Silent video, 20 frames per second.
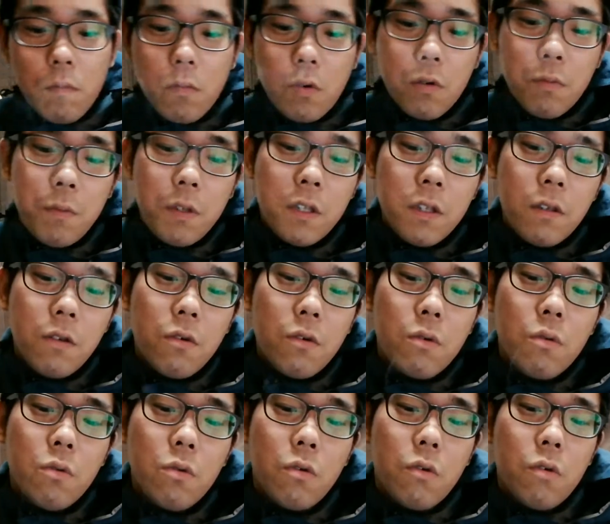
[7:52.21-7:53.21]
僕水色
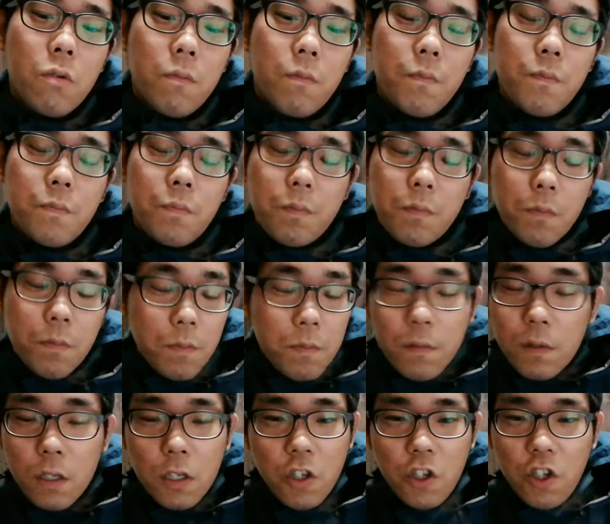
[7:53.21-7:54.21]
の方
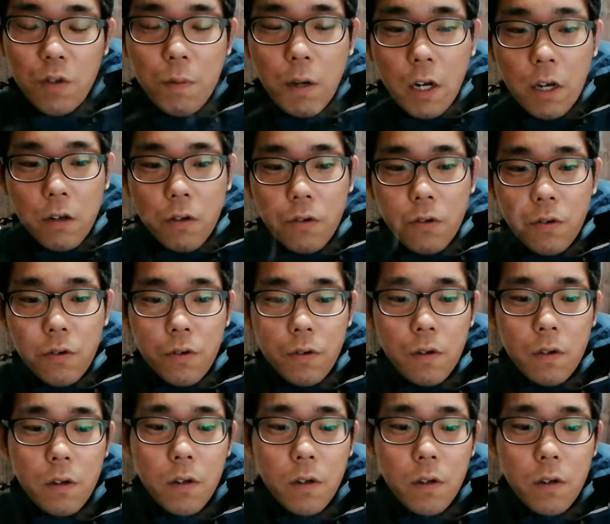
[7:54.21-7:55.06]
しばらく